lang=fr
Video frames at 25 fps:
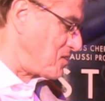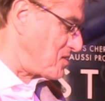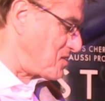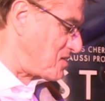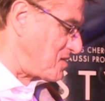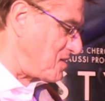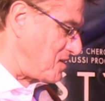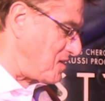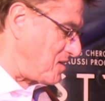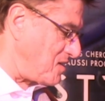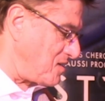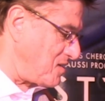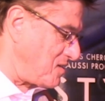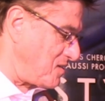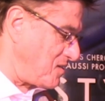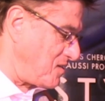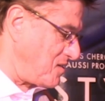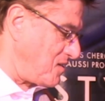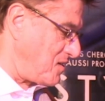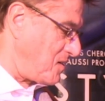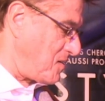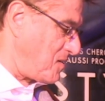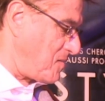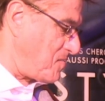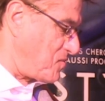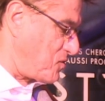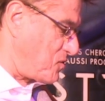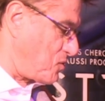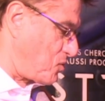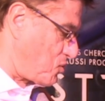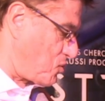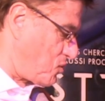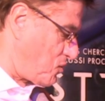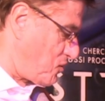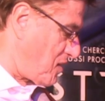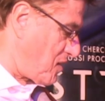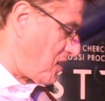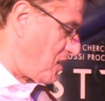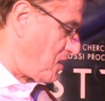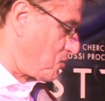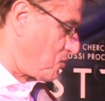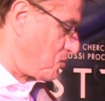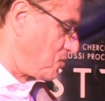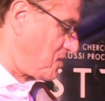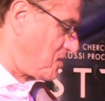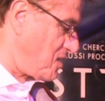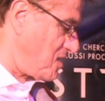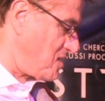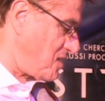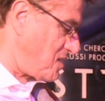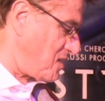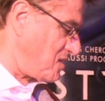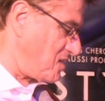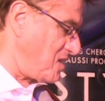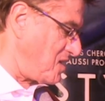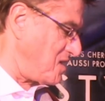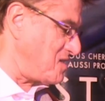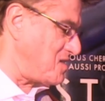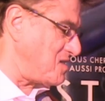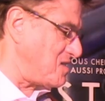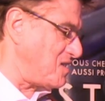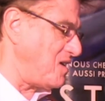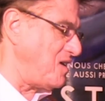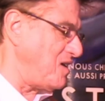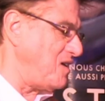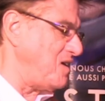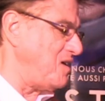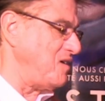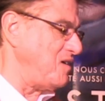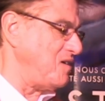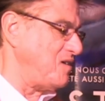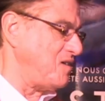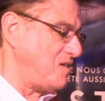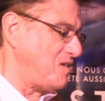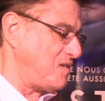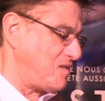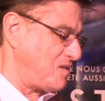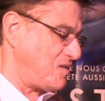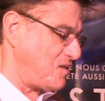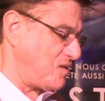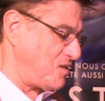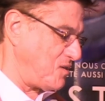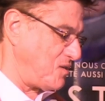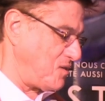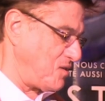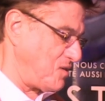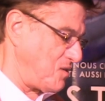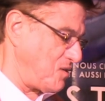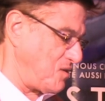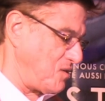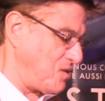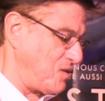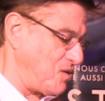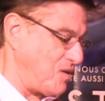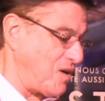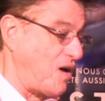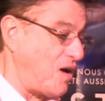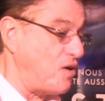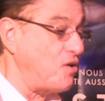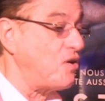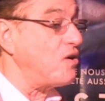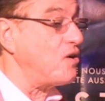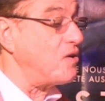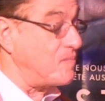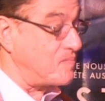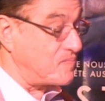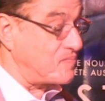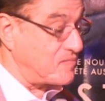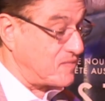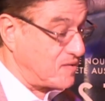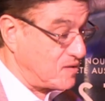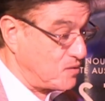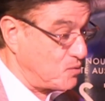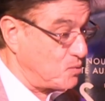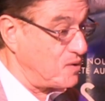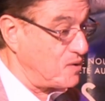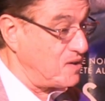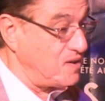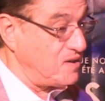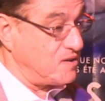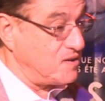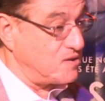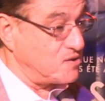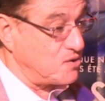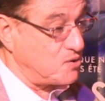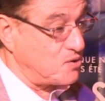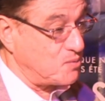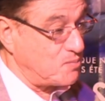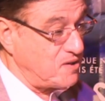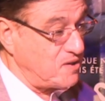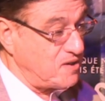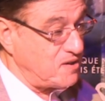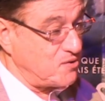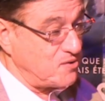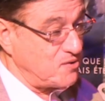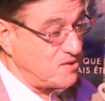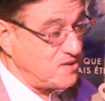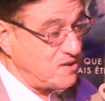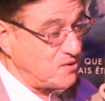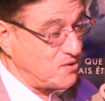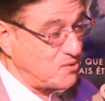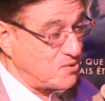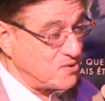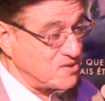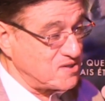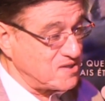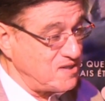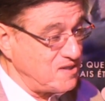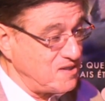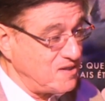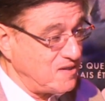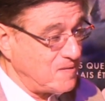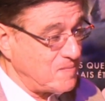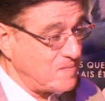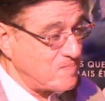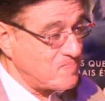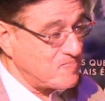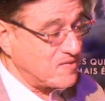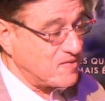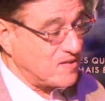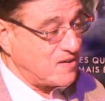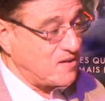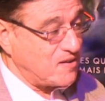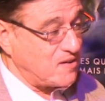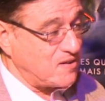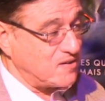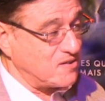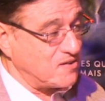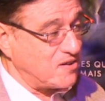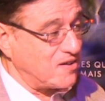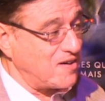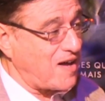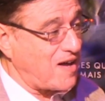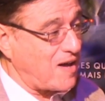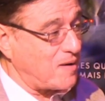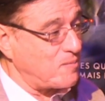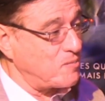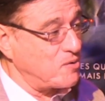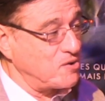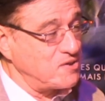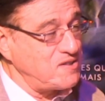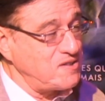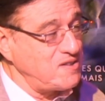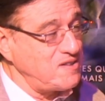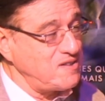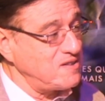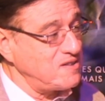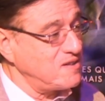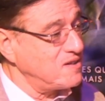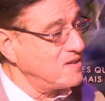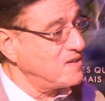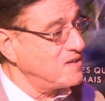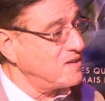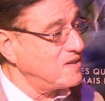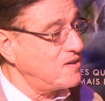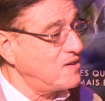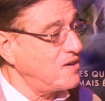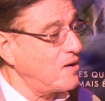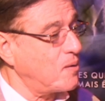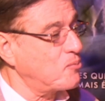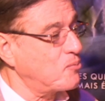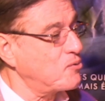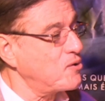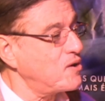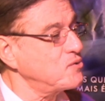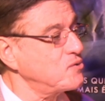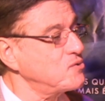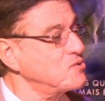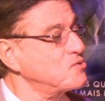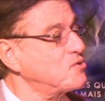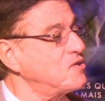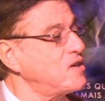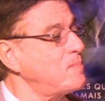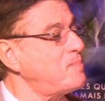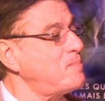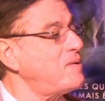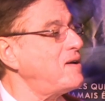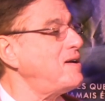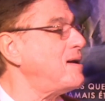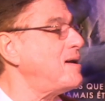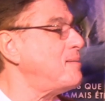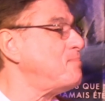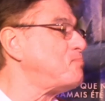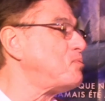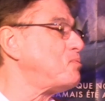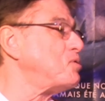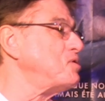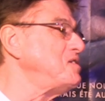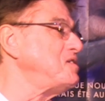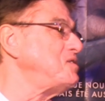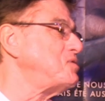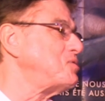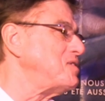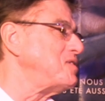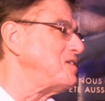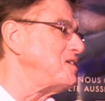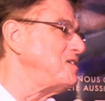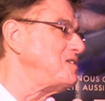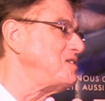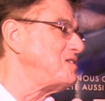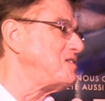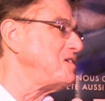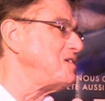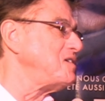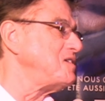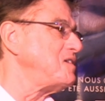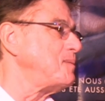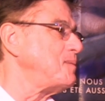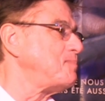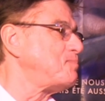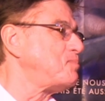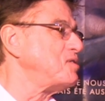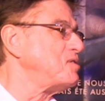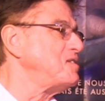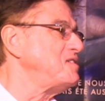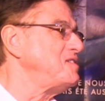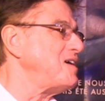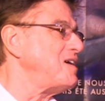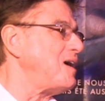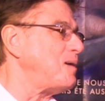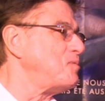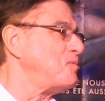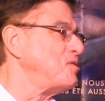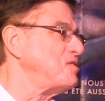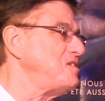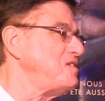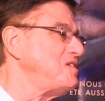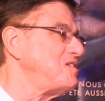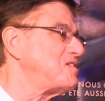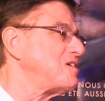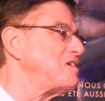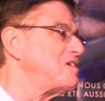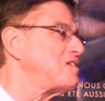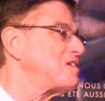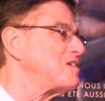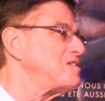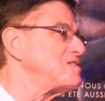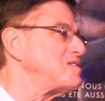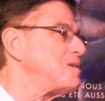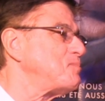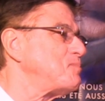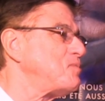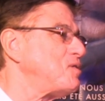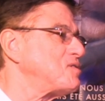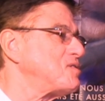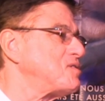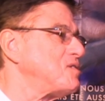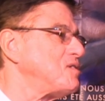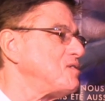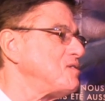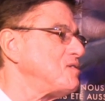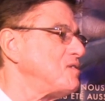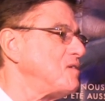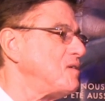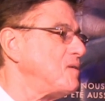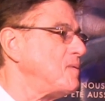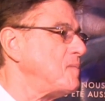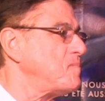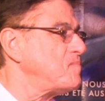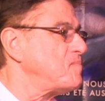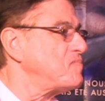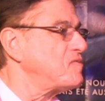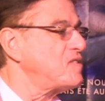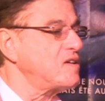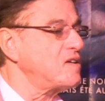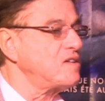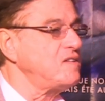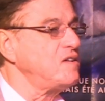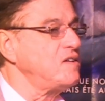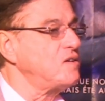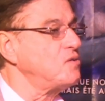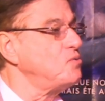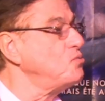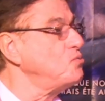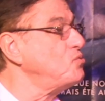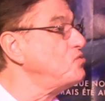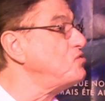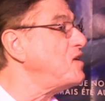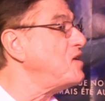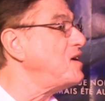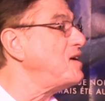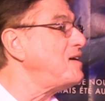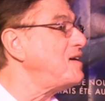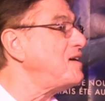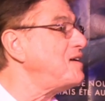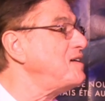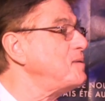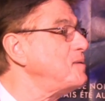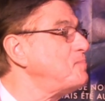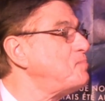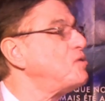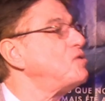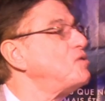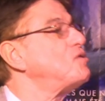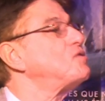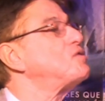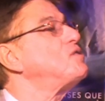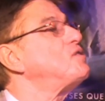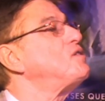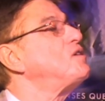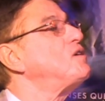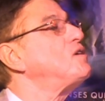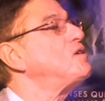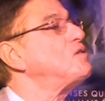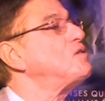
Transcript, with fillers: pensé. Hein. Donc on va écouter cet extrait. Euh, alors, oui, j'ai oublié de dire aussi, euh, dans l'harmonie, l'emploi de ce qu'on appelle la polytonalité, des polyharmonies, très très important, technique nouvelle à l'époque,